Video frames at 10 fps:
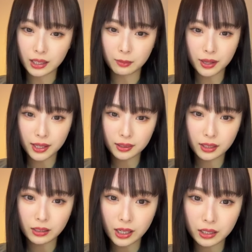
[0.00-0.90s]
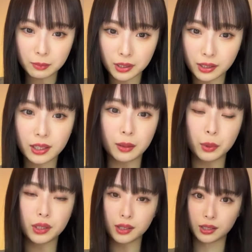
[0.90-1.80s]
今やってるアニメ何
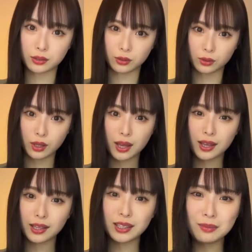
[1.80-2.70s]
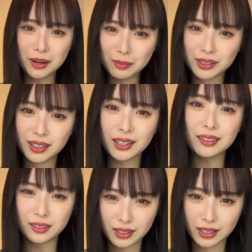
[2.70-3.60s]
か見てたりする今見て
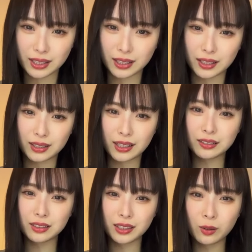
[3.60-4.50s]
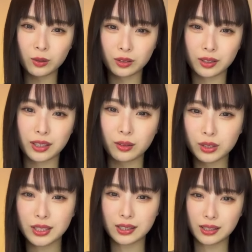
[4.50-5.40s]
なくて逆に本当に
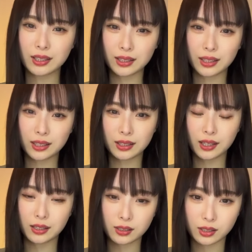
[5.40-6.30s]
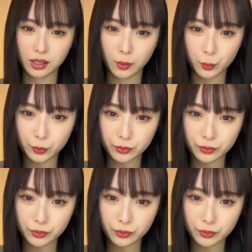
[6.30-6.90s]
教えていただきたいですね